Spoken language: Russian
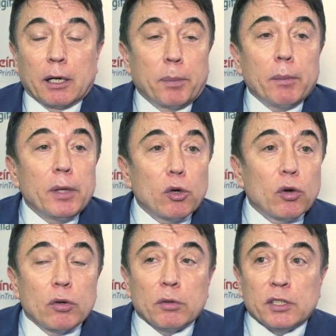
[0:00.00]
к
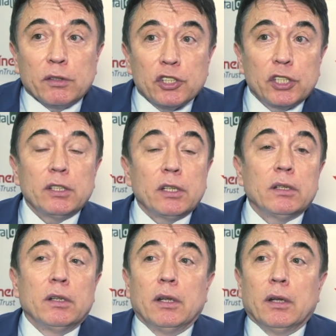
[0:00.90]
примеру,
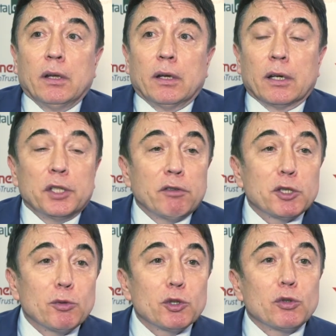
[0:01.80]
совершенно э,
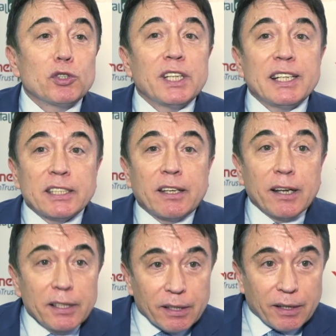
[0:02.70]
невозможно узнать
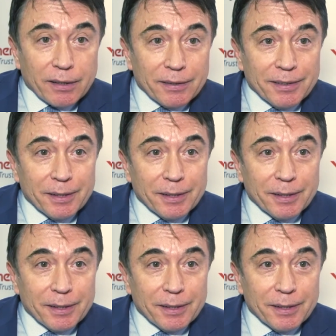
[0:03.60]
скрытые,